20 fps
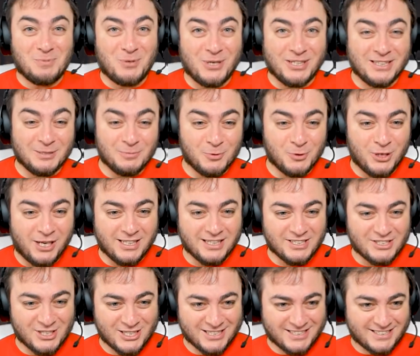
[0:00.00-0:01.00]
kadın. Bunu
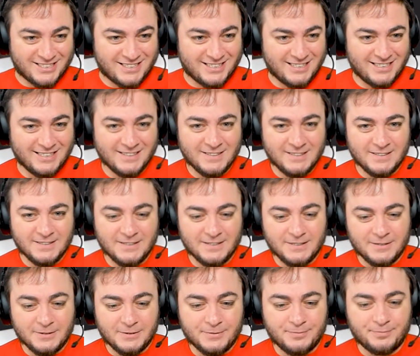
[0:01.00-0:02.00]
alacağız.
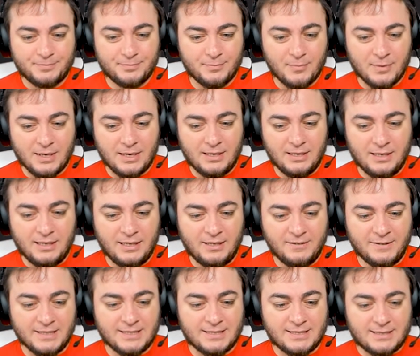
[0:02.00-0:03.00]

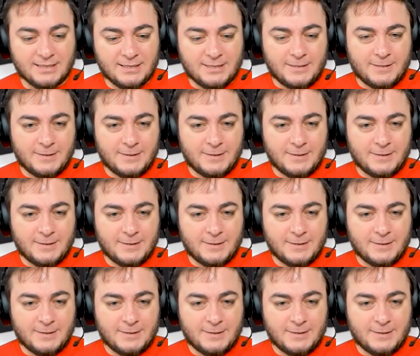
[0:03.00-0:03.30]
Evet.